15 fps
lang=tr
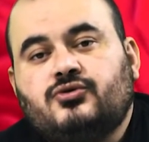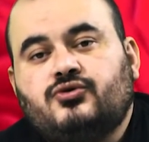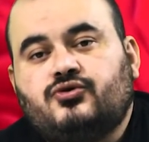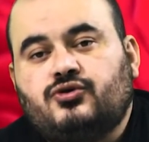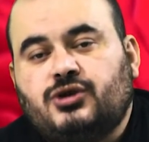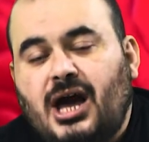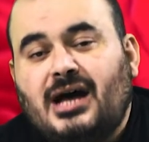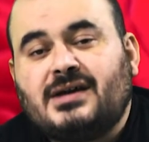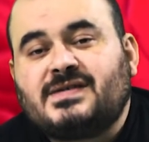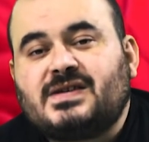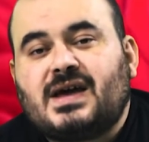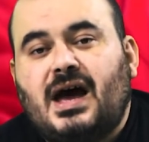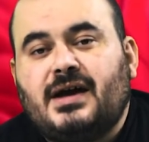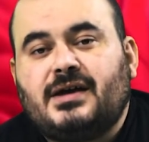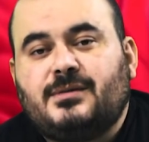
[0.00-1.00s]
rüya
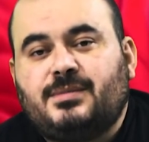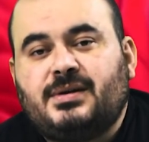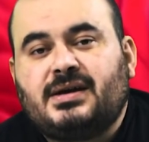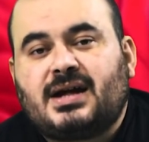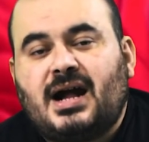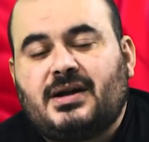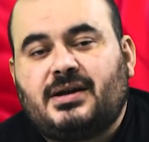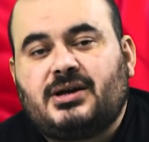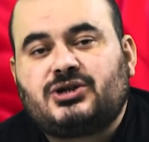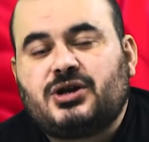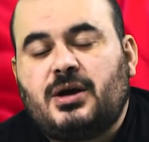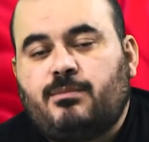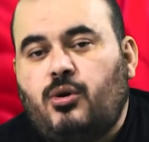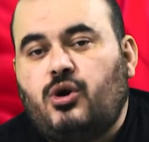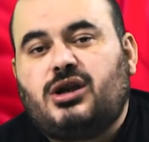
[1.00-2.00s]
sahibi
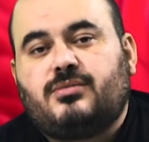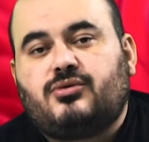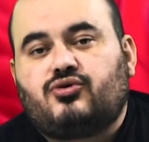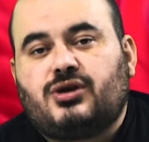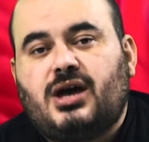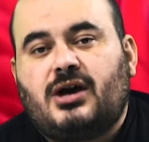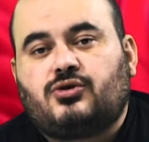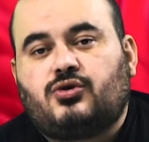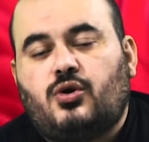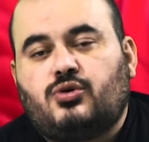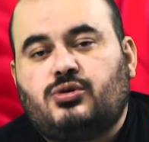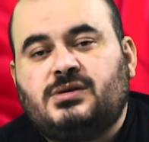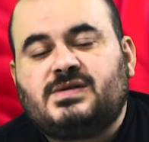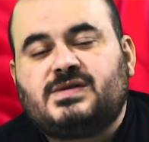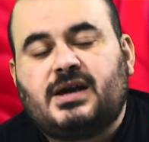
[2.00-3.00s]
kardeşler böyle bir rüya
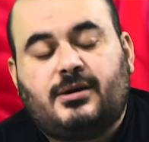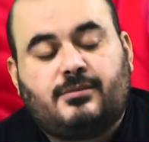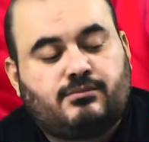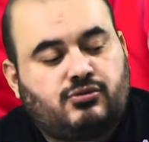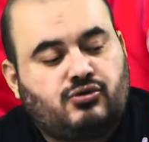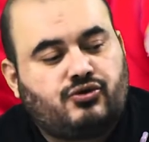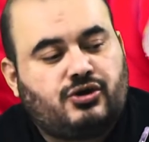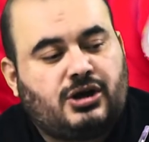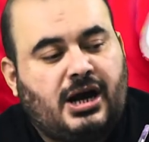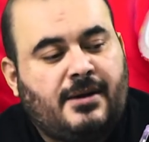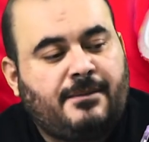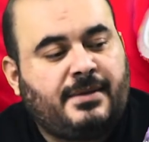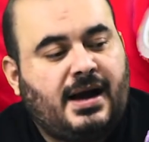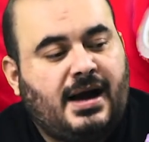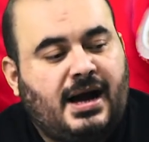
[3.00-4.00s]
gördüyse bu
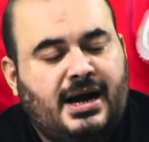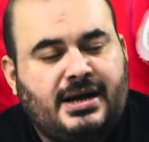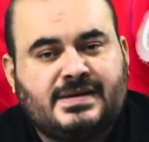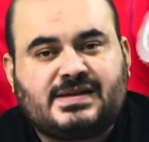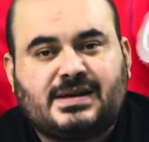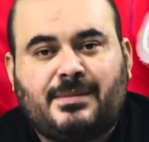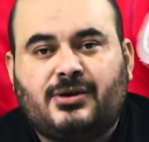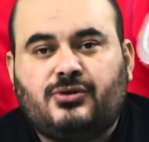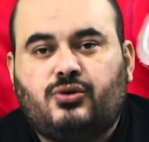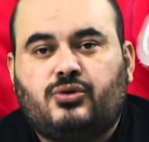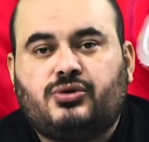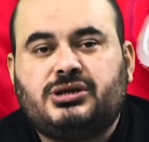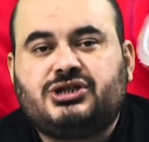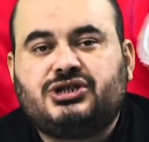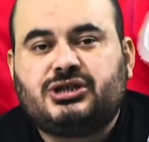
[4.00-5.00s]
rüya Aynı zamanda
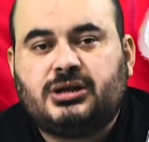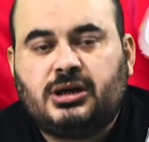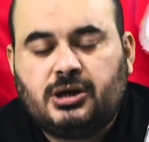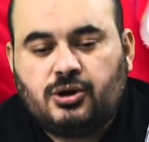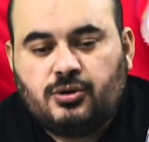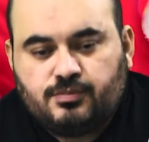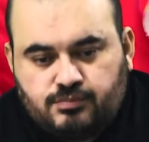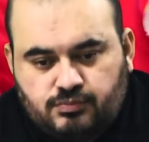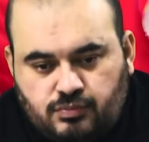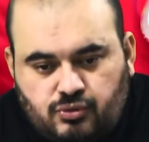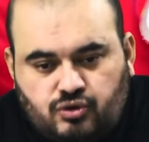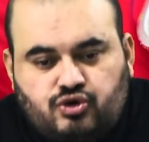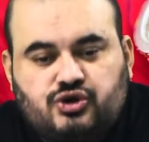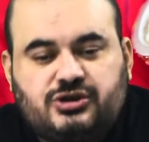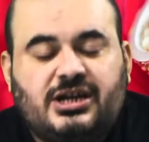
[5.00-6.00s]
onun için
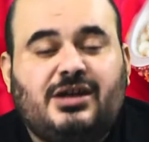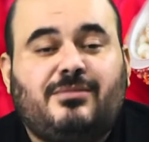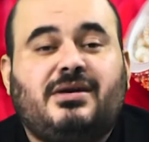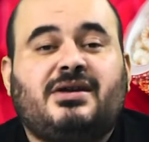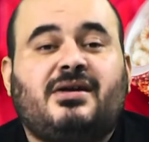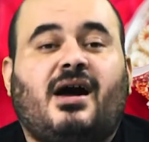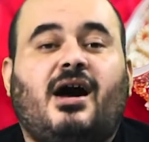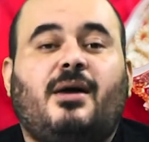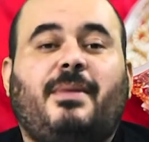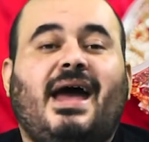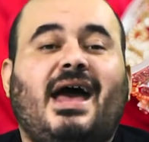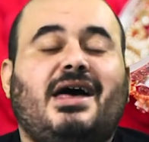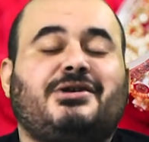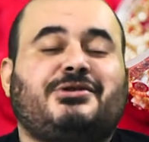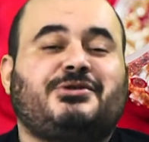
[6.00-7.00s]
müjdeli bir
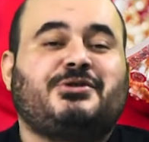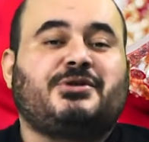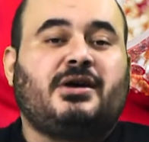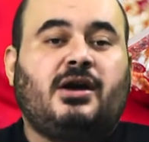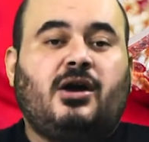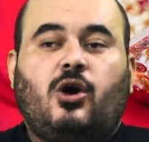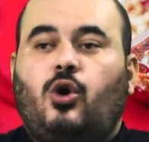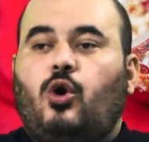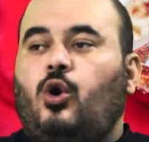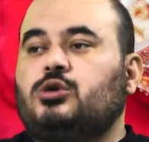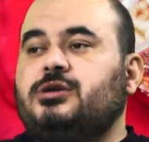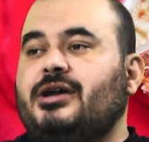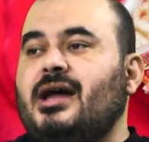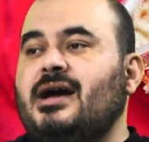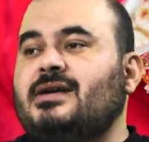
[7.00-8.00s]
haber
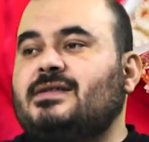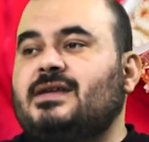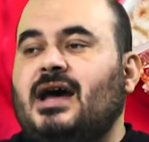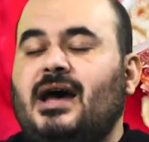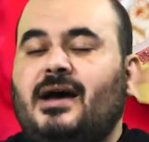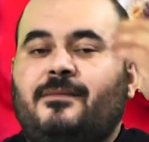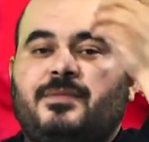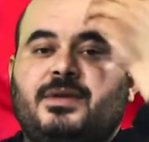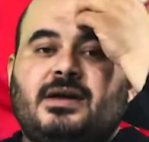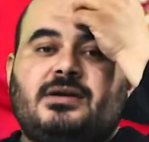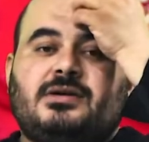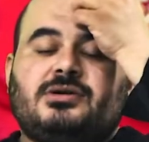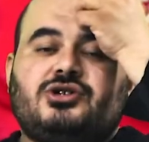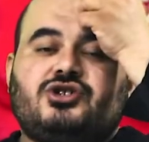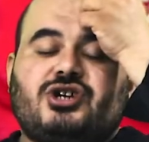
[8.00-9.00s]
olarak da
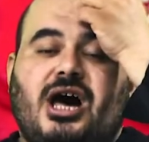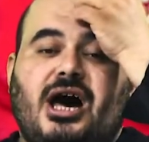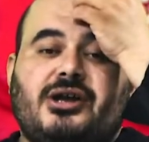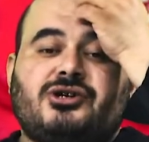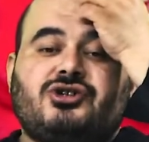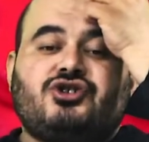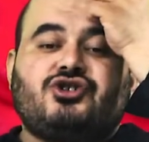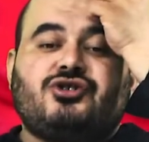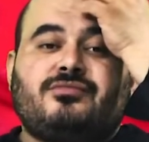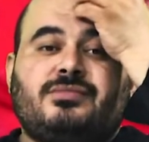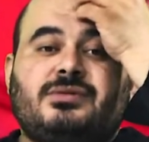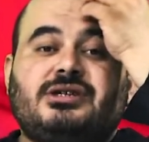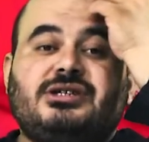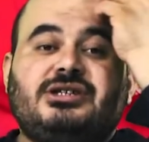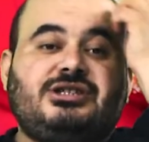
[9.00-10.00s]
çağrışım
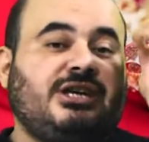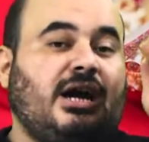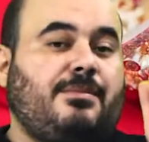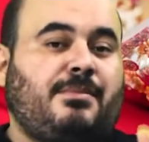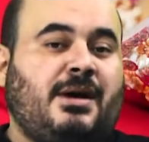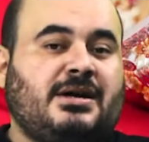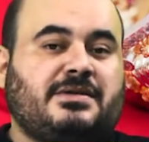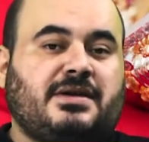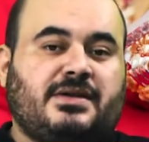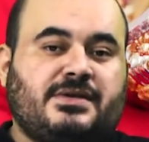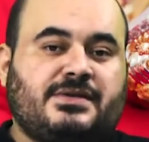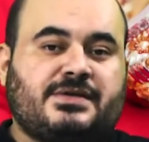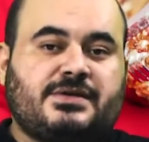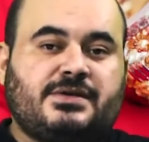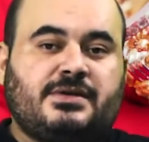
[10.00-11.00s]

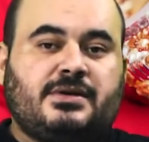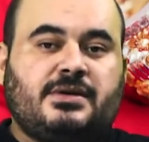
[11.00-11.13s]
yapmaktadır.